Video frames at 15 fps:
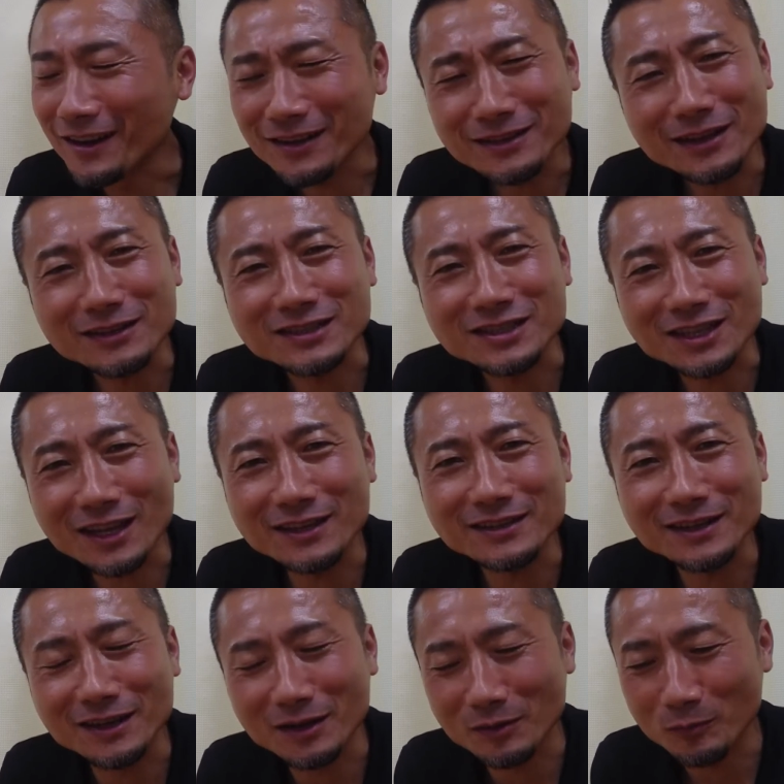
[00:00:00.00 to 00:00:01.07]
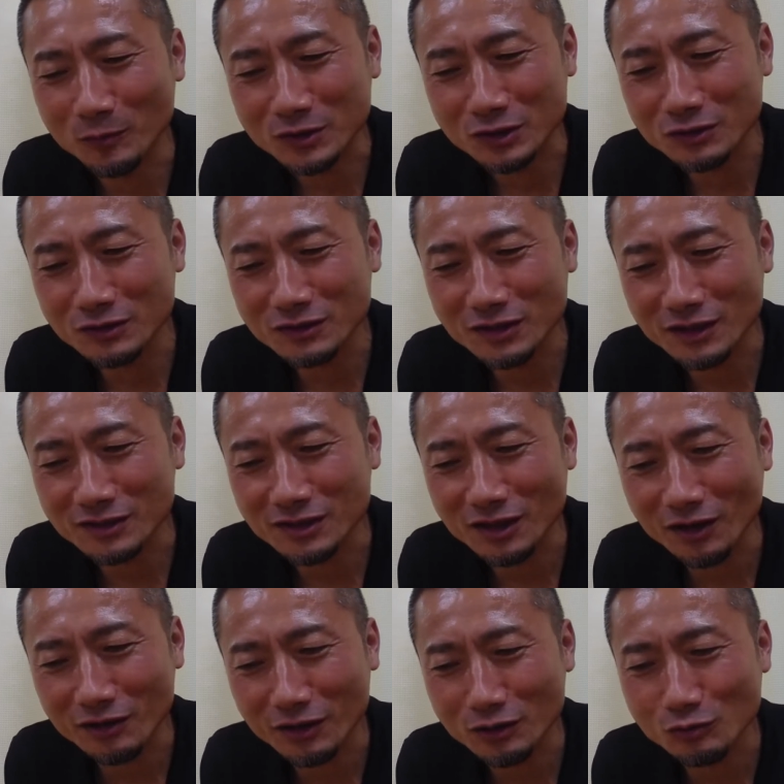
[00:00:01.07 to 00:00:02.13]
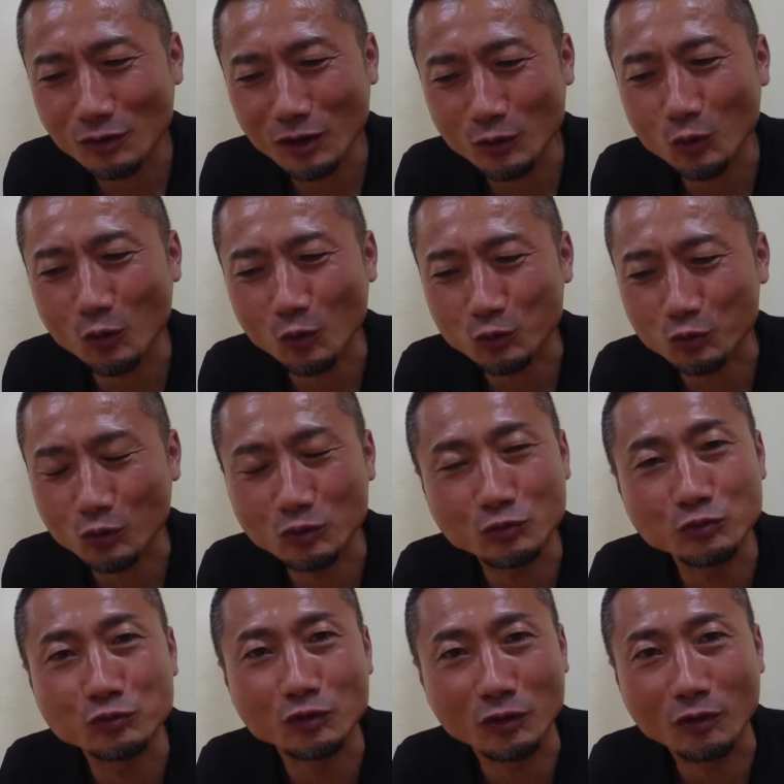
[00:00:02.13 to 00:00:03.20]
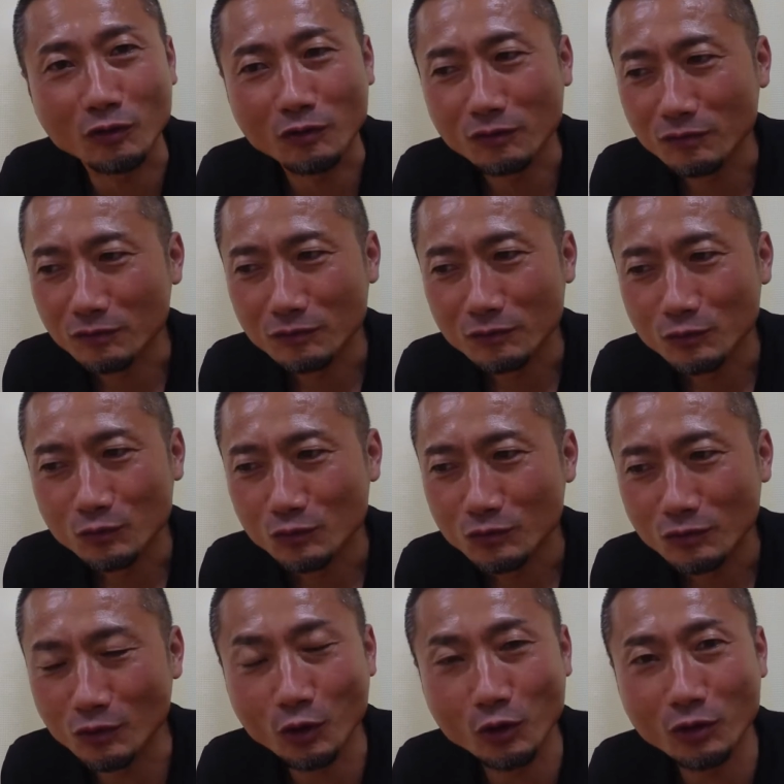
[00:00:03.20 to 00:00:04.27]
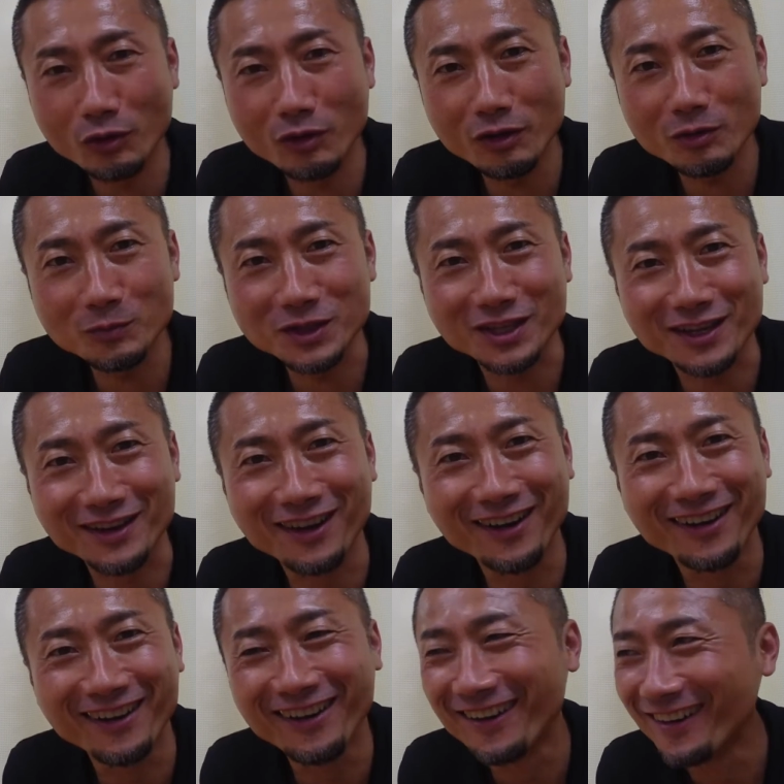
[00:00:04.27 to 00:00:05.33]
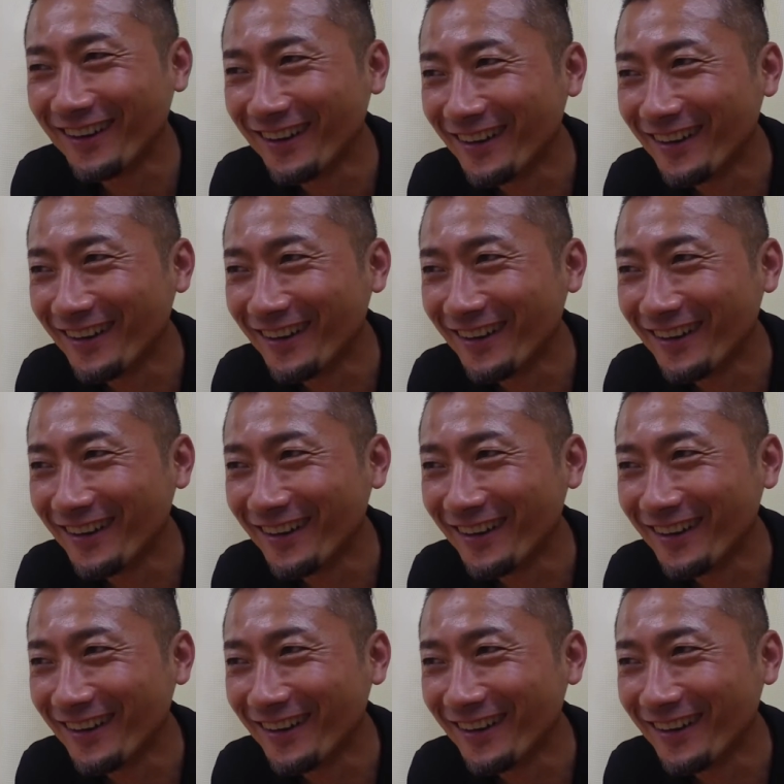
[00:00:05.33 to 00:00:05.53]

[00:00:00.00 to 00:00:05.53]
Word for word: あなたしたいんなら推薦してあげるわよ」とか言うんでね「ええー、みたいな「